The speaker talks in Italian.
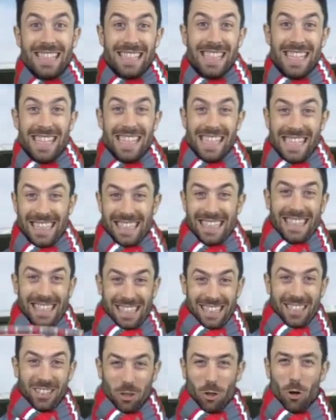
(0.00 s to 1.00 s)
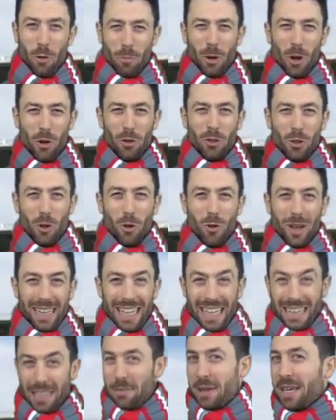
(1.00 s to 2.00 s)
Ragazzi, sono pronto,
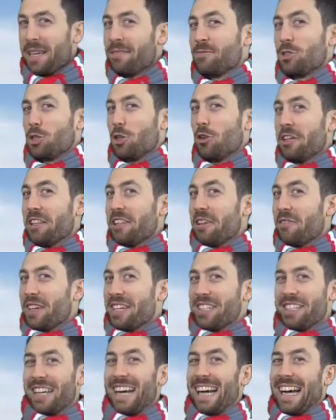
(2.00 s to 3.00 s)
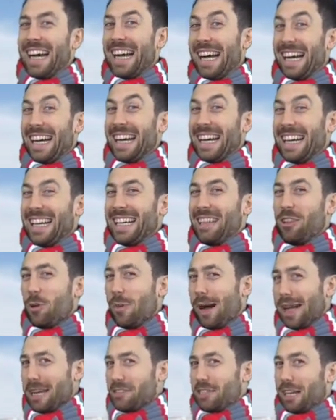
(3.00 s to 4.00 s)
guardatemi, sono in divisa. Ah, ah,
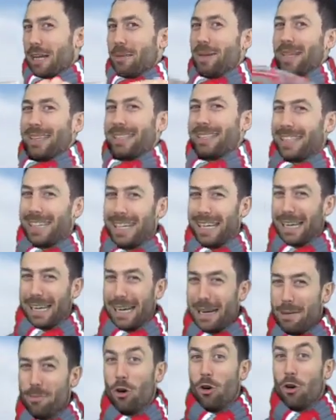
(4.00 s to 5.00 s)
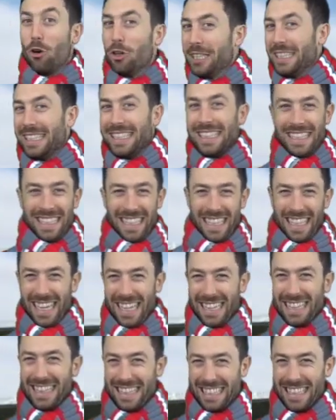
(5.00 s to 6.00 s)
domani c'è la partita della Cremo.
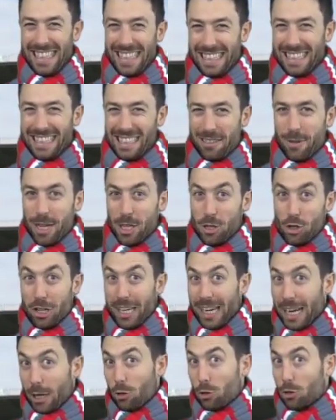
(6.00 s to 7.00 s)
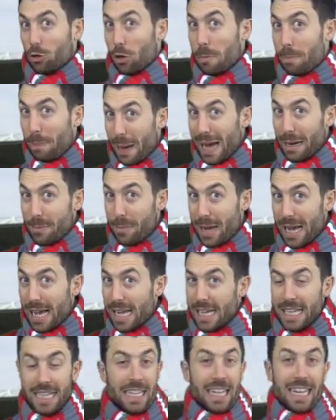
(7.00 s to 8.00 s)
Grandissima, giocherà contro il
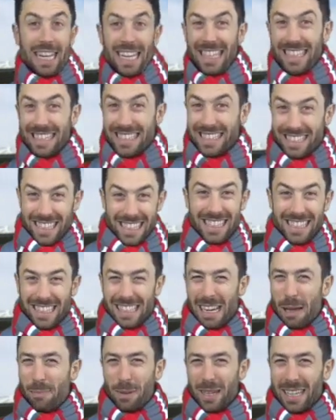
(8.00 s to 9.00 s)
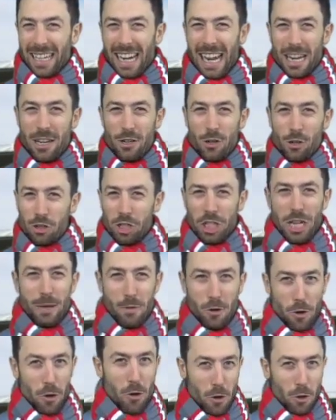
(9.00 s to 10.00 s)
Parma. I distinti riapriranno,
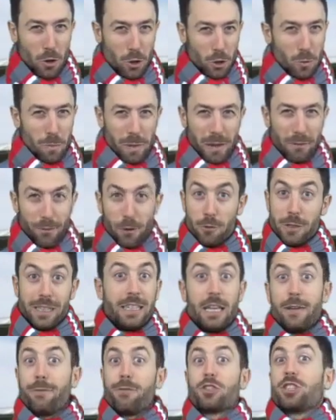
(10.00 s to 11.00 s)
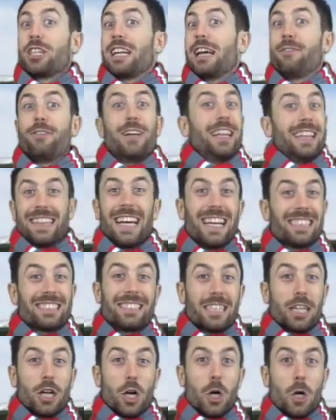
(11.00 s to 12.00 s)
siamo super fuori, il tifo sarà
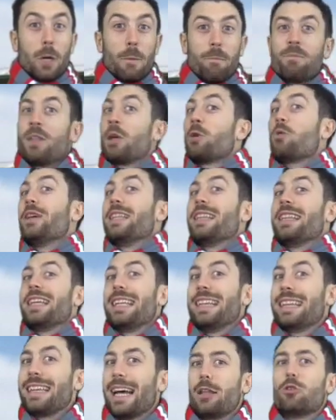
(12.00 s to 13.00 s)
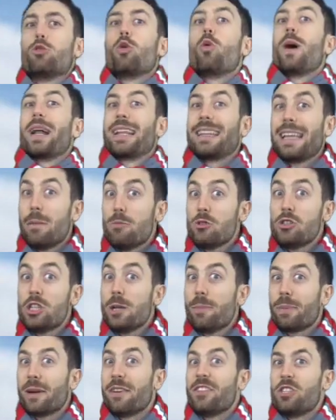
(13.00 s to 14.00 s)
fantastico. Quindi intanto guardiamoci
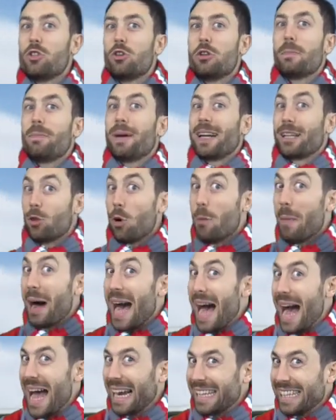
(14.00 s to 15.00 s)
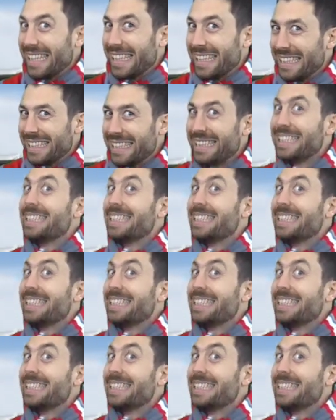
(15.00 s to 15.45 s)
le previsioni per domani.